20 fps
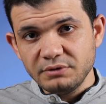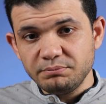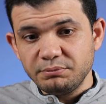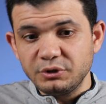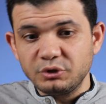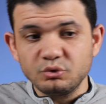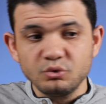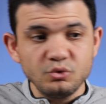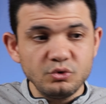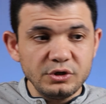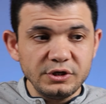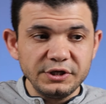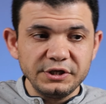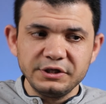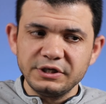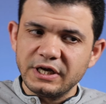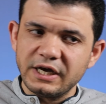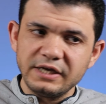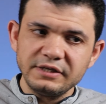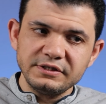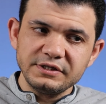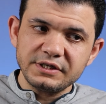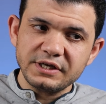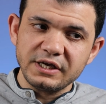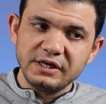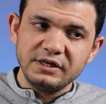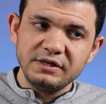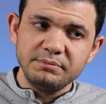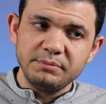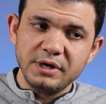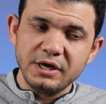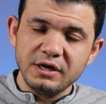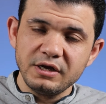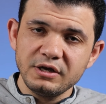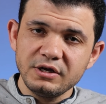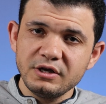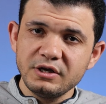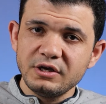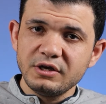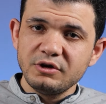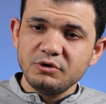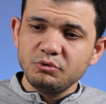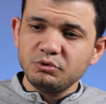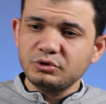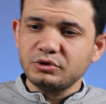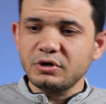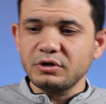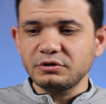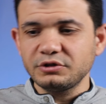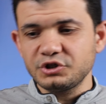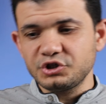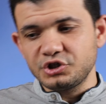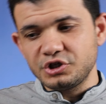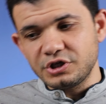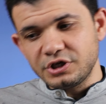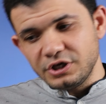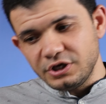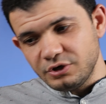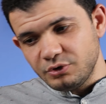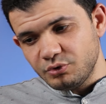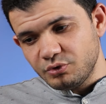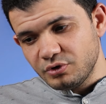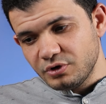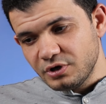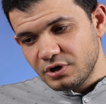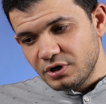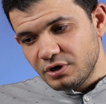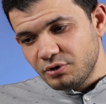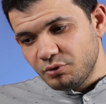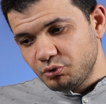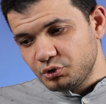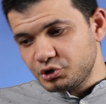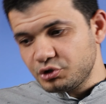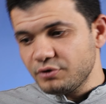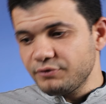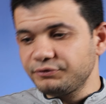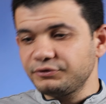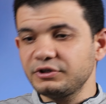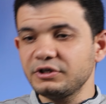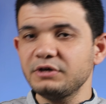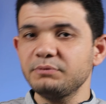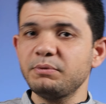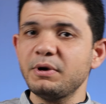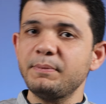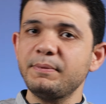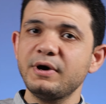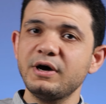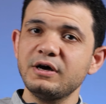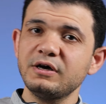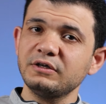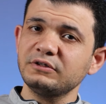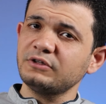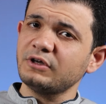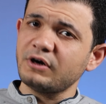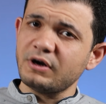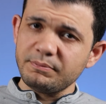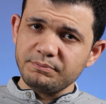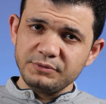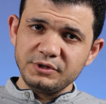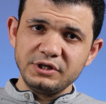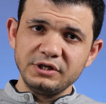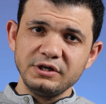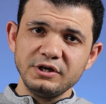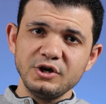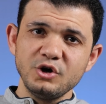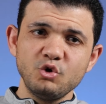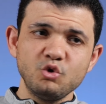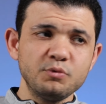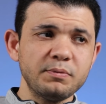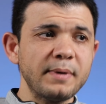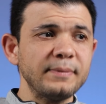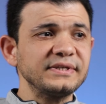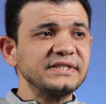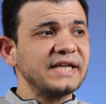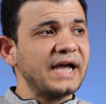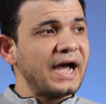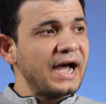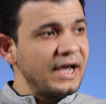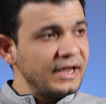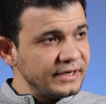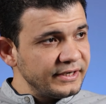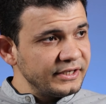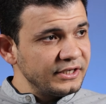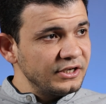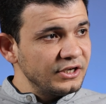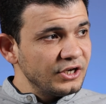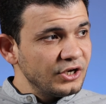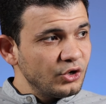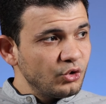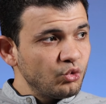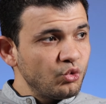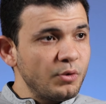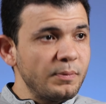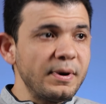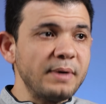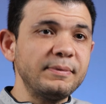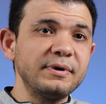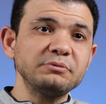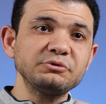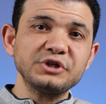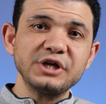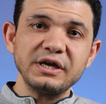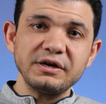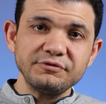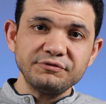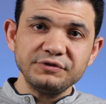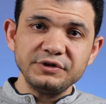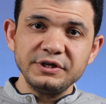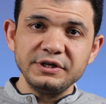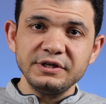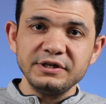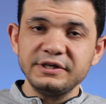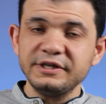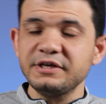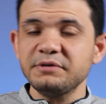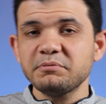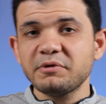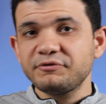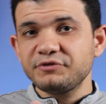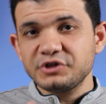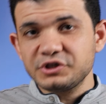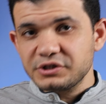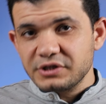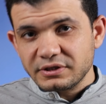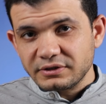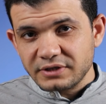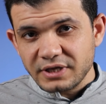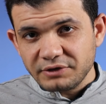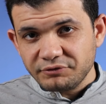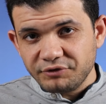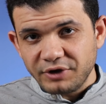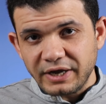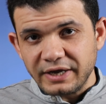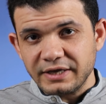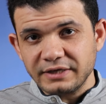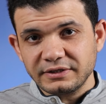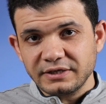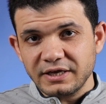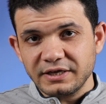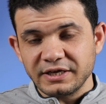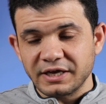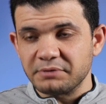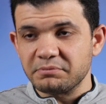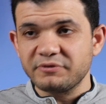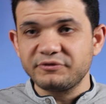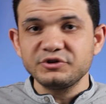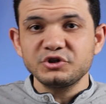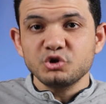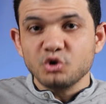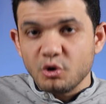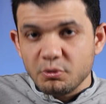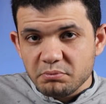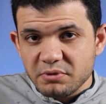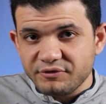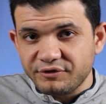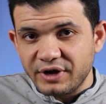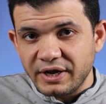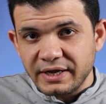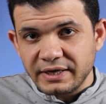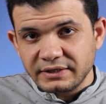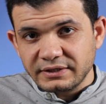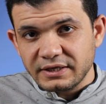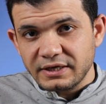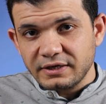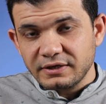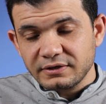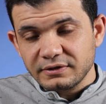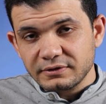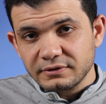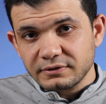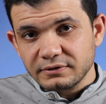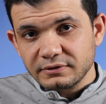بتقول ان عادي يكلمها وتقعد تشتكي له وشفت بابا ضربني وبابا زعق لي وبابا مش عارف ايه ليه مفيش ستات في حياتها يعني مفيش ام في حياتها